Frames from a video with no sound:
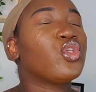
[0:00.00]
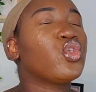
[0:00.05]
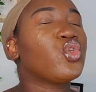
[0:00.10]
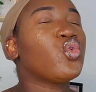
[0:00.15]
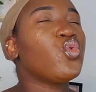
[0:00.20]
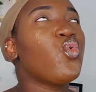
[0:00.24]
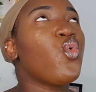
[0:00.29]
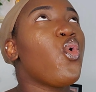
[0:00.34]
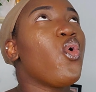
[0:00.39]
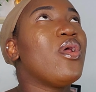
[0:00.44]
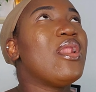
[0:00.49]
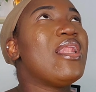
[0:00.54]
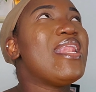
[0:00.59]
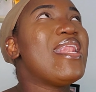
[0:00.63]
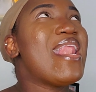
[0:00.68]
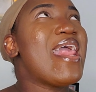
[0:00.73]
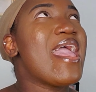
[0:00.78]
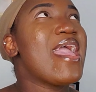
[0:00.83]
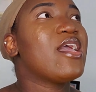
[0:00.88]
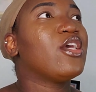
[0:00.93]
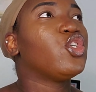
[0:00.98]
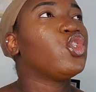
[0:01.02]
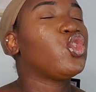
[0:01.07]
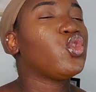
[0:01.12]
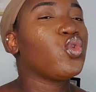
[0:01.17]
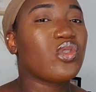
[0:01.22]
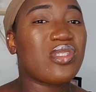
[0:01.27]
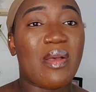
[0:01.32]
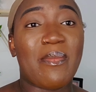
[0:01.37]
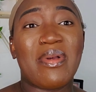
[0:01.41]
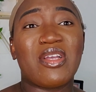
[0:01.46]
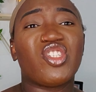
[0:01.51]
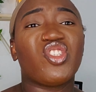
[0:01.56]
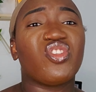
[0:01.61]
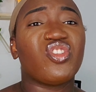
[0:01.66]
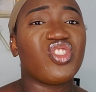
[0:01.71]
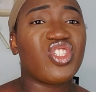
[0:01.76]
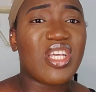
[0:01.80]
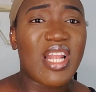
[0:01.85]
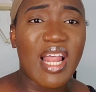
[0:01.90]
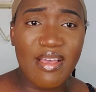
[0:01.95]
tous les jours. Ça m'a
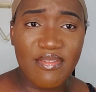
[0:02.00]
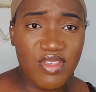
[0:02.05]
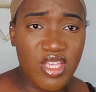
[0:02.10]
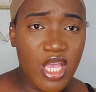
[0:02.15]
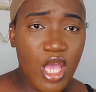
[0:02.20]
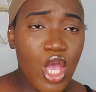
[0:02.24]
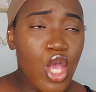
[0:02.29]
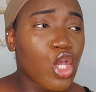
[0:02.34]
changé la vie.